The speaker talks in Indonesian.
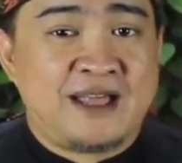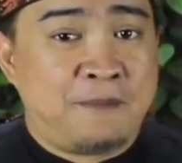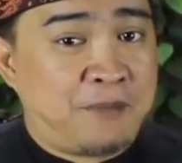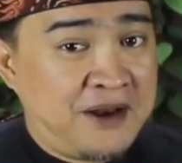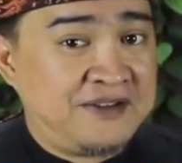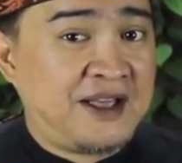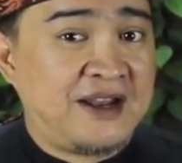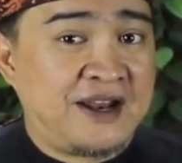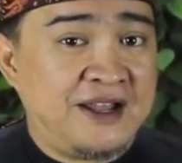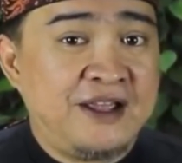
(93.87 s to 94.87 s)
Tanpa
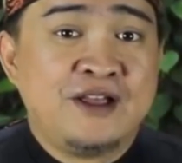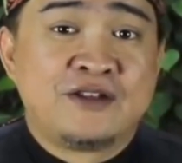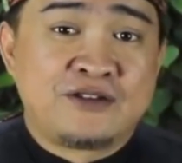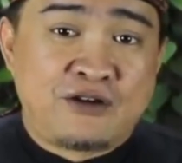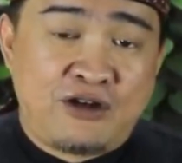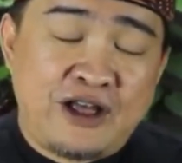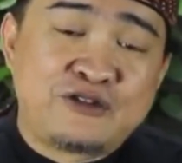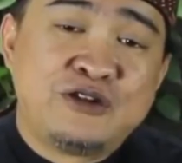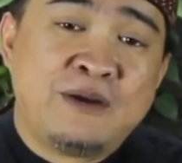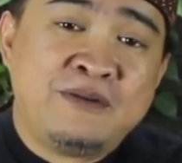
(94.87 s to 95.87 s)
disadari, sekolah
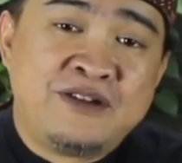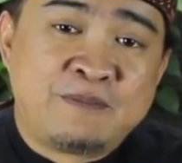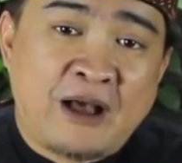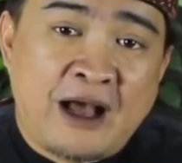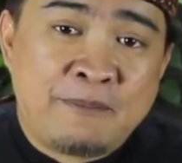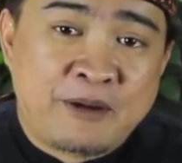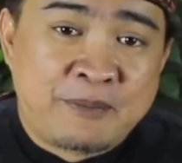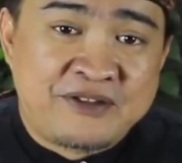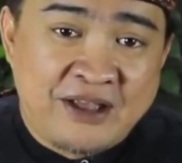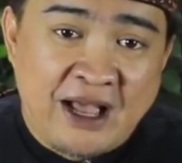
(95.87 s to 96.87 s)
sudah menciptakan
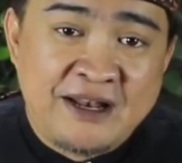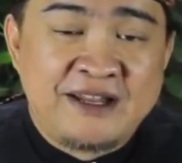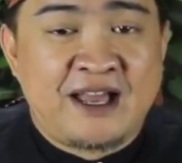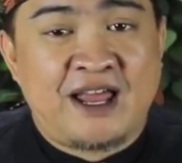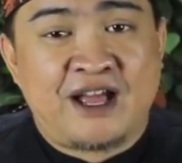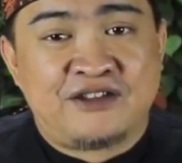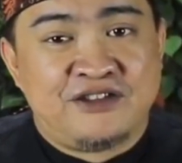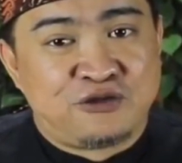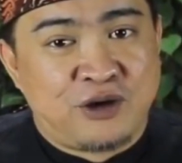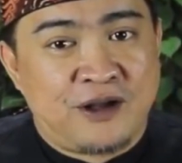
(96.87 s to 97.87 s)
perpecahan di kalangan
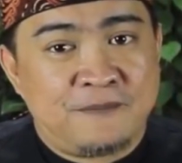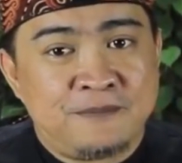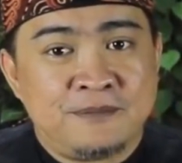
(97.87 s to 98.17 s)
siswa.